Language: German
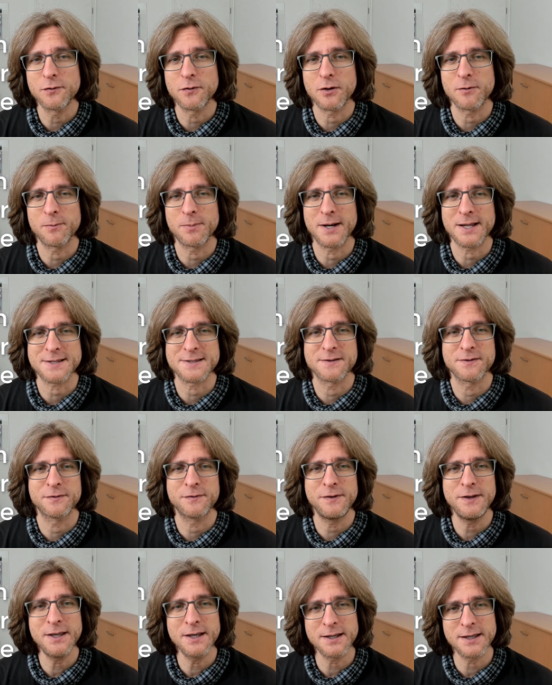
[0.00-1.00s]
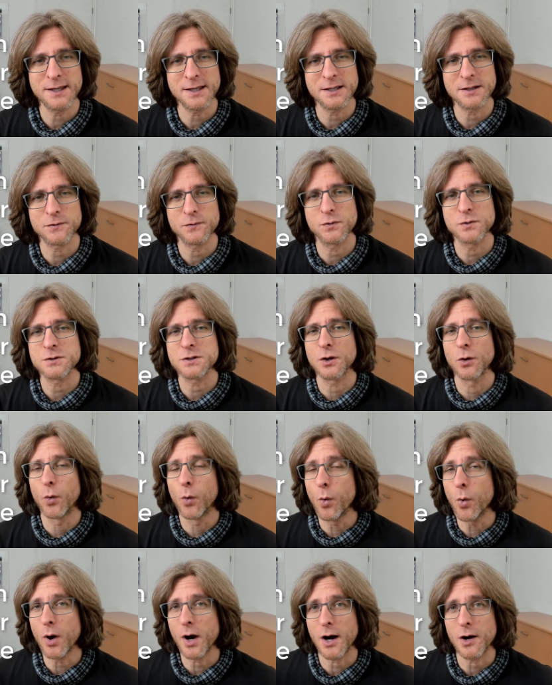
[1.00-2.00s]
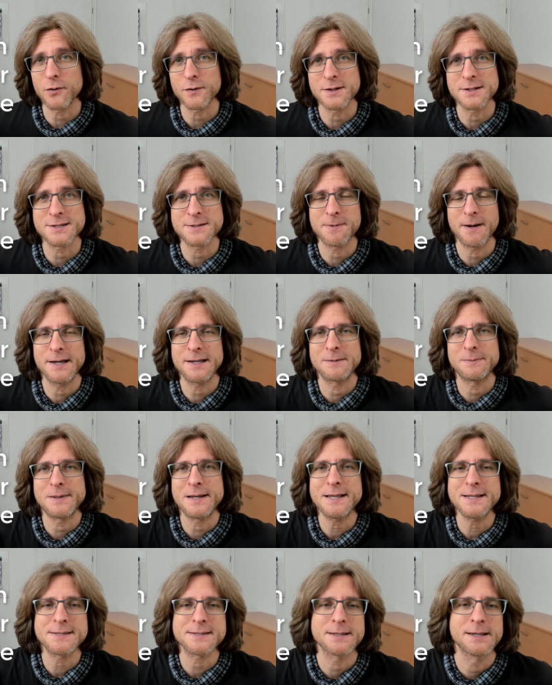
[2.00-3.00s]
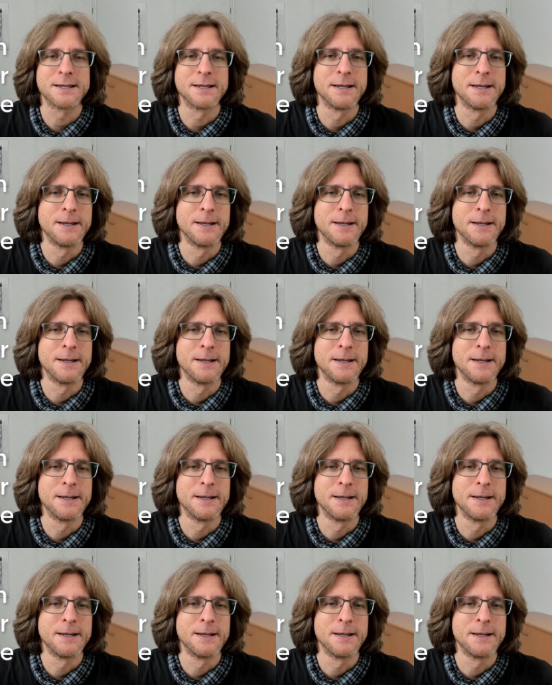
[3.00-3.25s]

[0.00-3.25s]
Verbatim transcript: Von Platz 4 ging es für sie hoch auf den zweiten Platz.